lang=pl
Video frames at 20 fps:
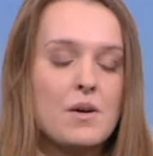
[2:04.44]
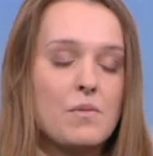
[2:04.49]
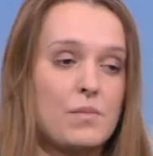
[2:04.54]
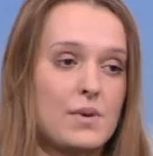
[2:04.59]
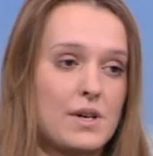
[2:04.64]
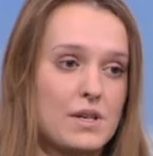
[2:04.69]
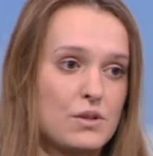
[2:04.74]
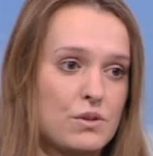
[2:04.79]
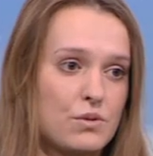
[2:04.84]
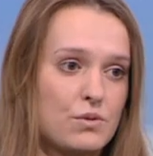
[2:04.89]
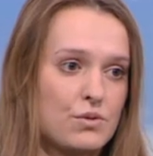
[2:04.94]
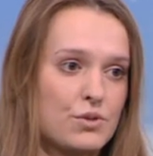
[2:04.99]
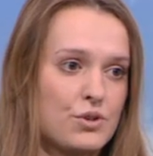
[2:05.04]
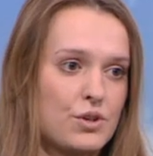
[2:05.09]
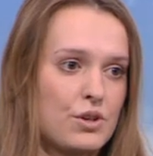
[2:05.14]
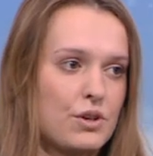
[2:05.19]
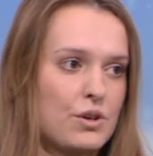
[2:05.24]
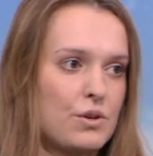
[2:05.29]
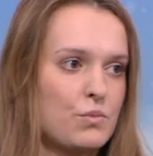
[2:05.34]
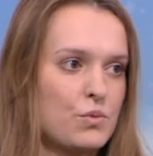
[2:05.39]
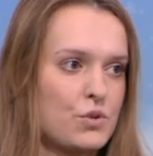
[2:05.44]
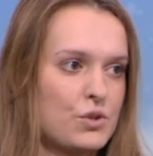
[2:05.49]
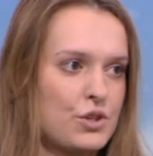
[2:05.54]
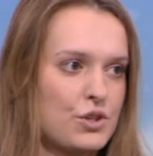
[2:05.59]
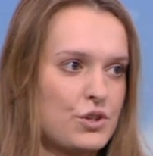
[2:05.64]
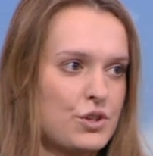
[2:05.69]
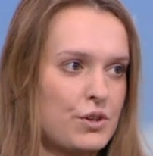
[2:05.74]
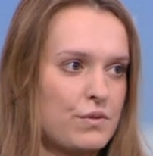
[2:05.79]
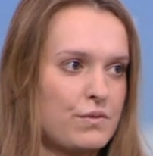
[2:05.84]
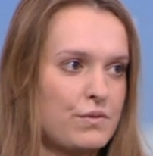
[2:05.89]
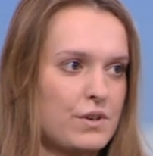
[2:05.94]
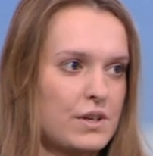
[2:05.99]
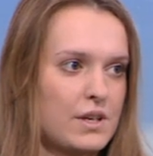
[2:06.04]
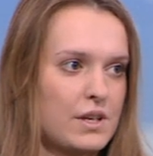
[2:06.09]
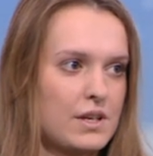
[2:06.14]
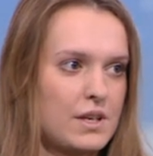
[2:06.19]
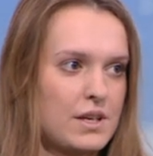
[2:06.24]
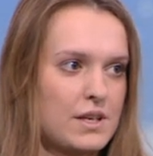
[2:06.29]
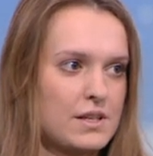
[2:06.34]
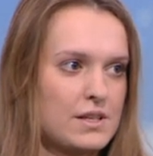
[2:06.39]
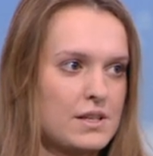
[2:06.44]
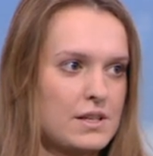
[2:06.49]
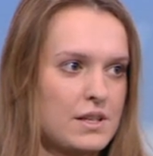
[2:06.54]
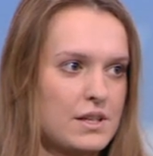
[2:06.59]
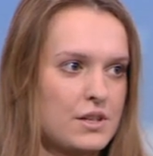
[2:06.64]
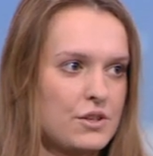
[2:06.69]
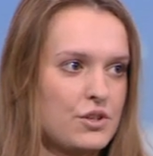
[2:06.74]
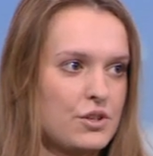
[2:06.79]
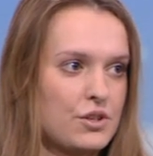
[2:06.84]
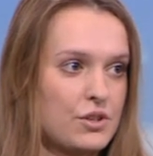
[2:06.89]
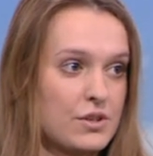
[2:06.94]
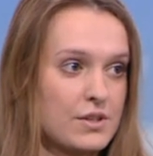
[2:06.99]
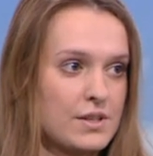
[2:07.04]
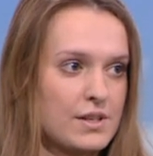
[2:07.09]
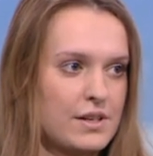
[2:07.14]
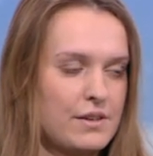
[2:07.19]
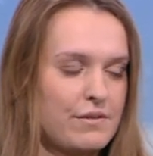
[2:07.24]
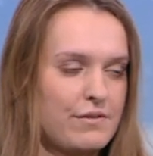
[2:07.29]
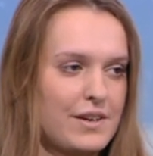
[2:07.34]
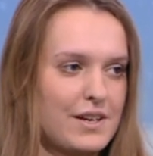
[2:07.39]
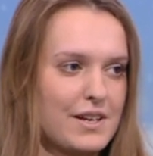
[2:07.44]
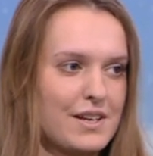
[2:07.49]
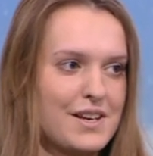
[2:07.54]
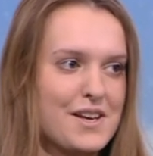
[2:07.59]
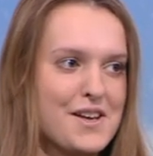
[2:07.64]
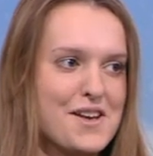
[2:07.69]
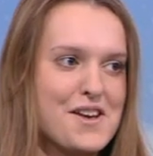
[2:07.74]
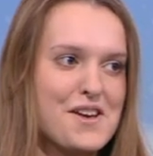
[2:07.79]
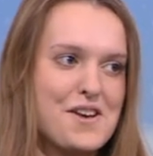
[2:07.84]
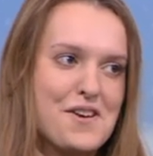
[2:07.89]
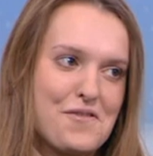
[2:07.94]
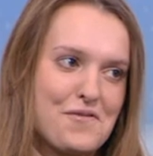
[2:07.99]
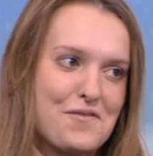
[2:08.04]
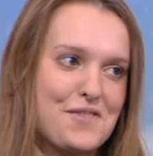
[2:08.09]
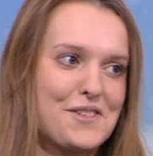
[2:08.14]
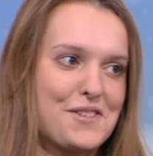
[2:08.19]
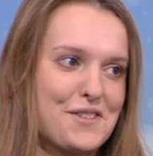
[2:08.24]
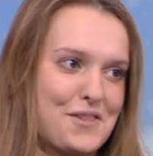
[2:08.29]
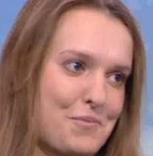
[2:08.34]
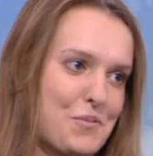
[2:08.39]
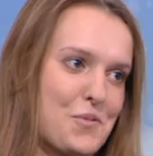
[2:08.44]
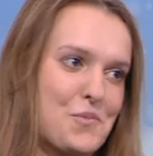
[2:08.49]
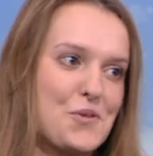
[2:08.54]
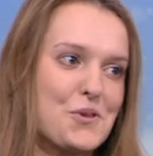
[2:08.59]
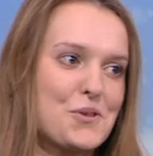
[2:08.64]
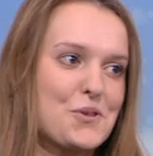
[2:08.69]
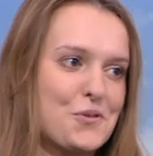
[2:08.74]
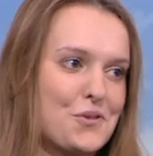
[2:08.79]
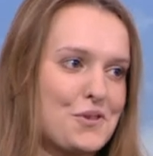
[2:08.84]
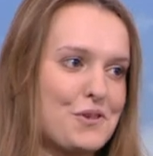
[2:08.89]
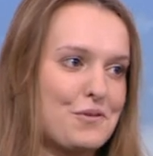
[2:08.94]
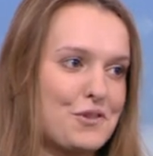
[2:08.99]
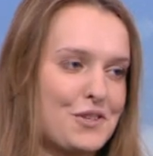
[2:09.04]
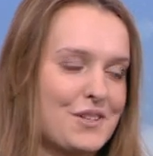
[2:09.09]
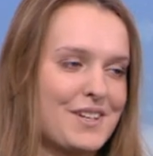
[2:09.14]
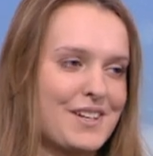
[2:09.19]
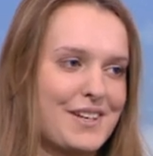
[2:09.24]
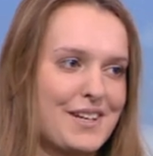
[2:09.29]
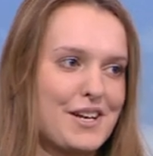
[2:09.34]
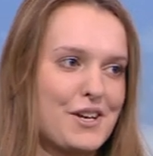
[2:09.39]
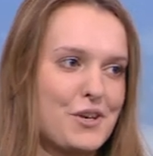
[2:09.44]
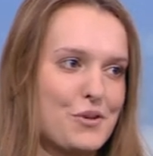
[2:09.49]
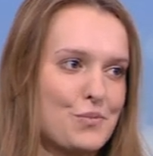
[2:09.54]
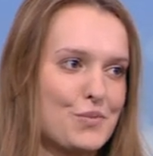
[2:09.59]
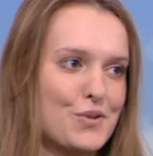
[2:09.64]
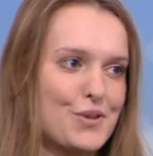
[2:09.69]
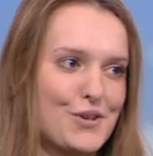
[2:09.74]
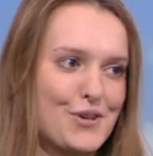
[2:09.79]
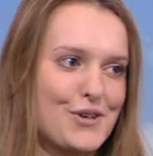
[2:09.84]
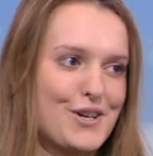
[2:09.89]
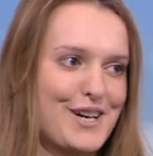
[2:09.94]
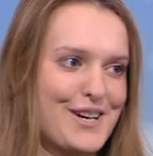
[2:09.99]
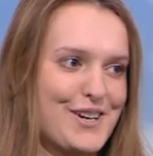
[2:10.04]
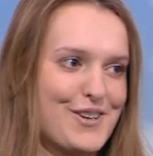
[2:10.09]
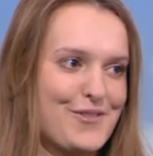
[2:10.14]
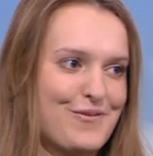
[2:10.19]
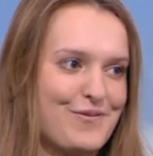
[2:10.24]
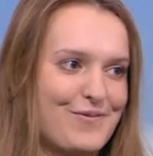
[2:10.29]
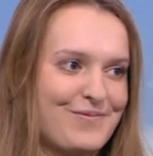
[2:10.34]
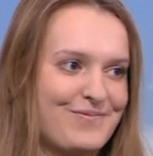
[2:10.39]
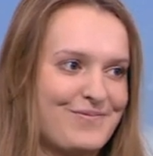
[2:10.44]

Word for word: Bardzo dużo młodzieżowych jest też rozgrywek, więc po prostu dziewczyny grają, bo to kochają.